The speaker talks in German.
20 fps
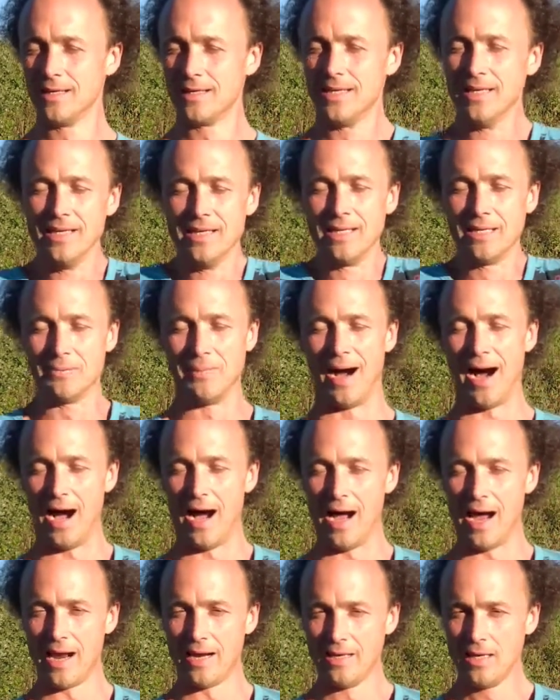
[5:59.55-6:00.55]
ich
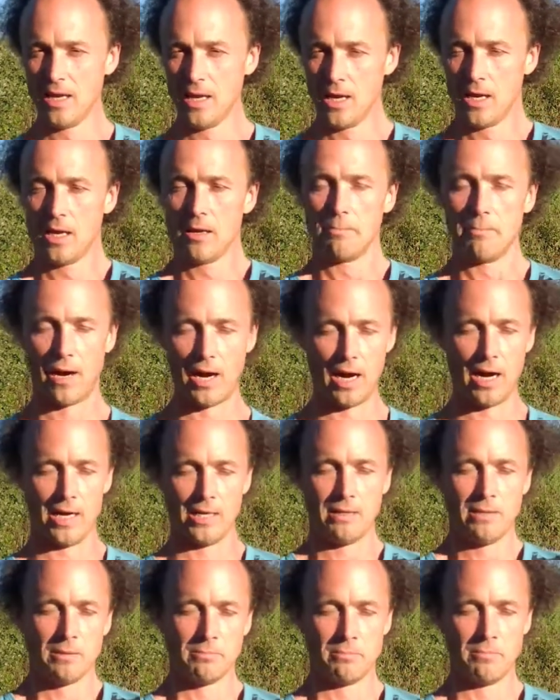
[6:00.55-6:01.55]
mein,
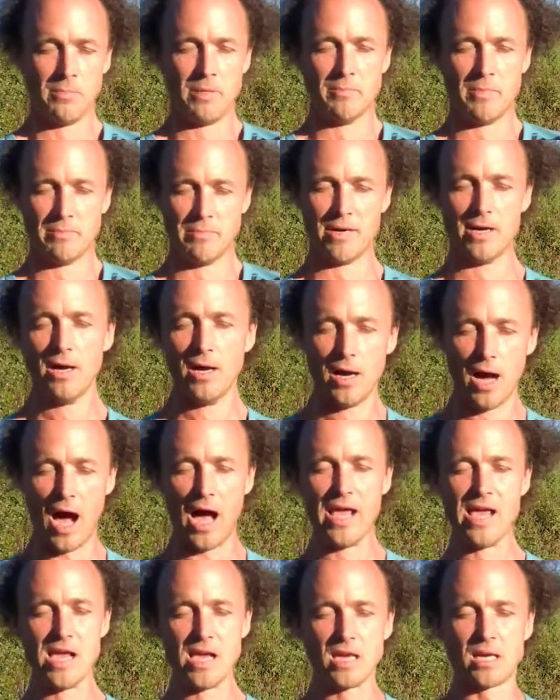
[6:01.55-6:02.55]
mein, m, m, m
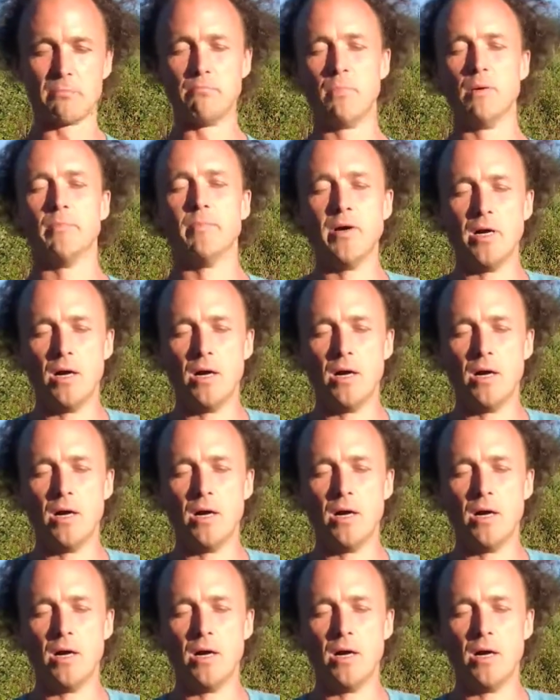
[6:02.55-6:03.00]
ich m, m,